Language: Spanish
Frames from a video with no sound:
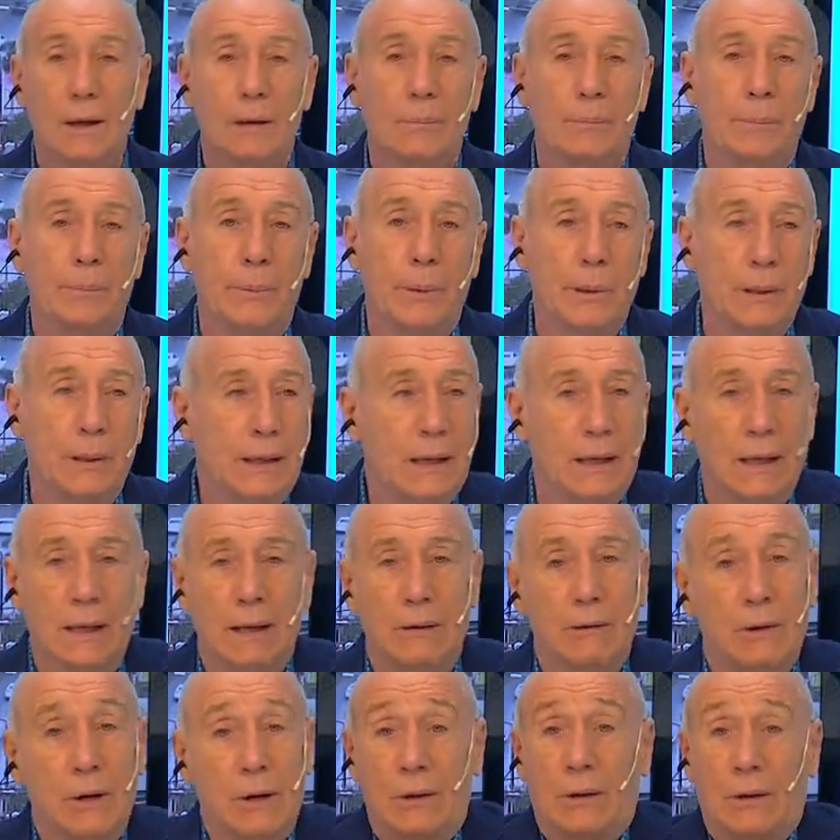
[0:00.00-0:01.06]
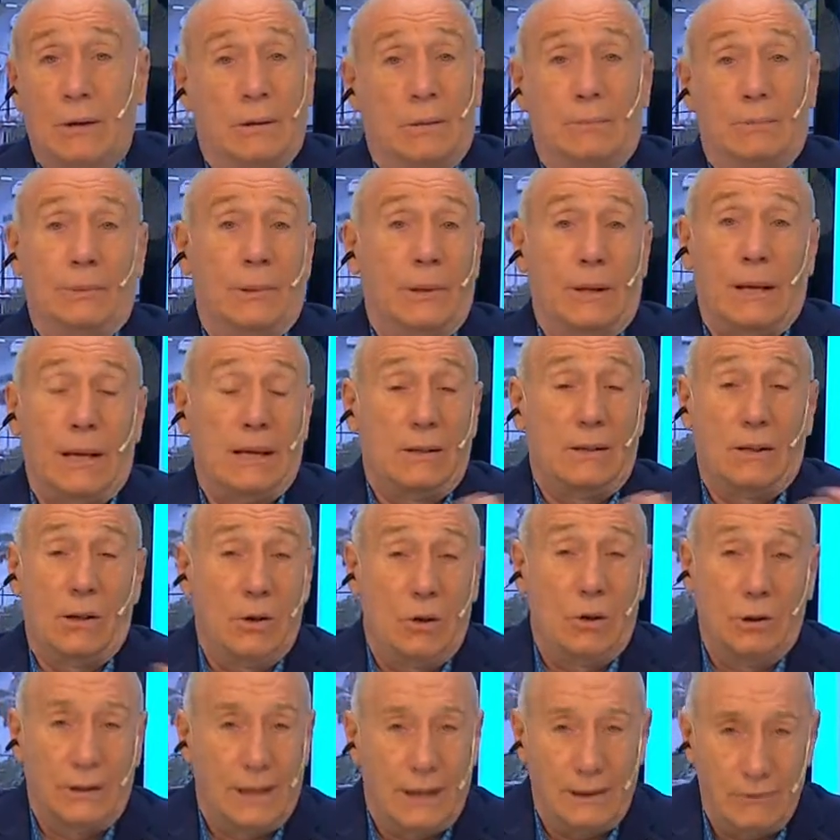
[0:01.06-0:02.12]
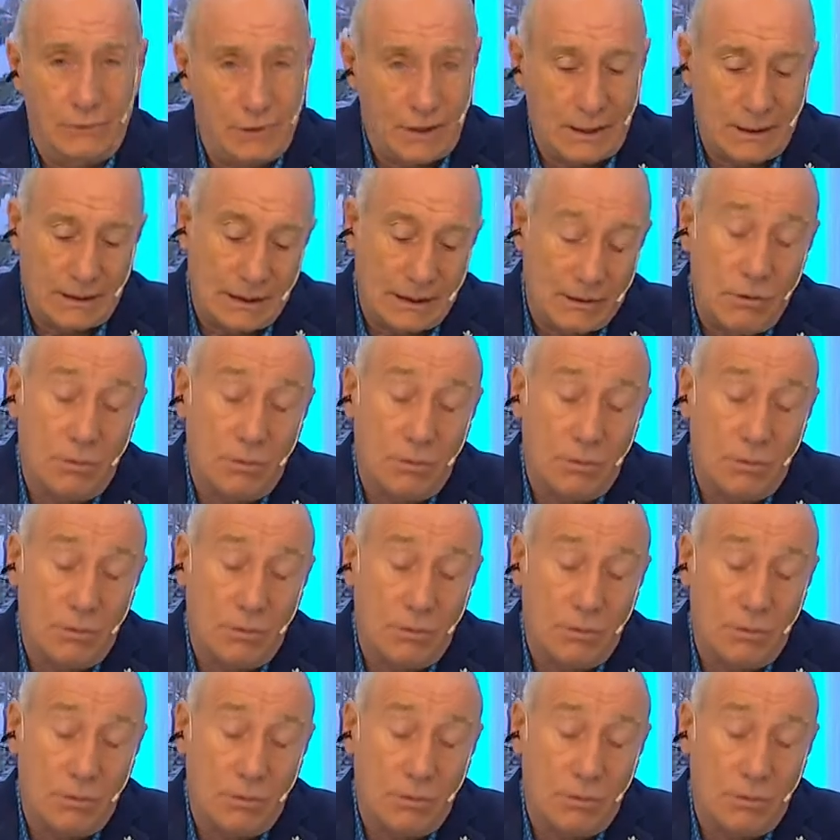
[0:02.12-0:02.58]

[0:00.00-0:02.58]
porque, bueno, porque es otra fuerza.